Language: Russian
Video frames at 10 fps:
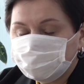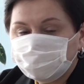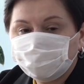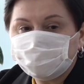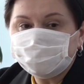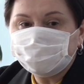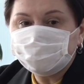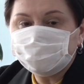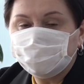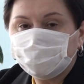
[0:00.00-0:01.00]
Что
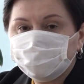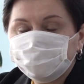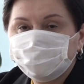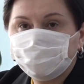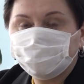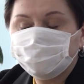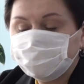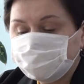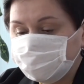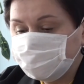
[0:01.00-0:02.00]
касается лекарственного
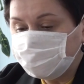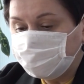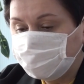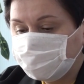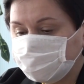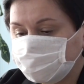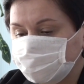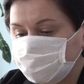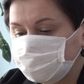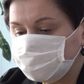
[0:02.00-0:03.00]
обеспечения
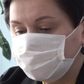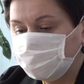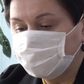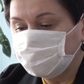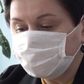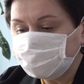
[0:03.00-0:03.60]
учреждения,